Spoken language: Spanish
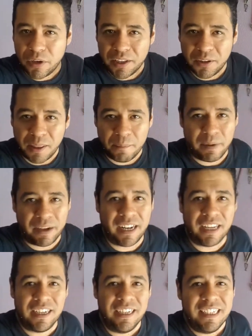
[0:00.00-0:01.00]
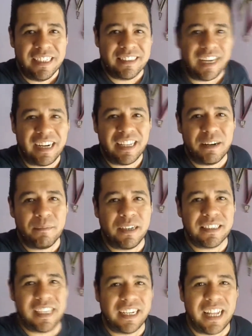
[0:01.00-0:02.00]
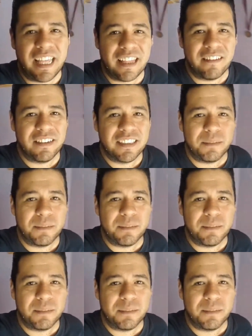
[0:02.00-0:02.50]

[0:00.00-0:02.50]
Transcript: poquito de pena salir más que nada, güey.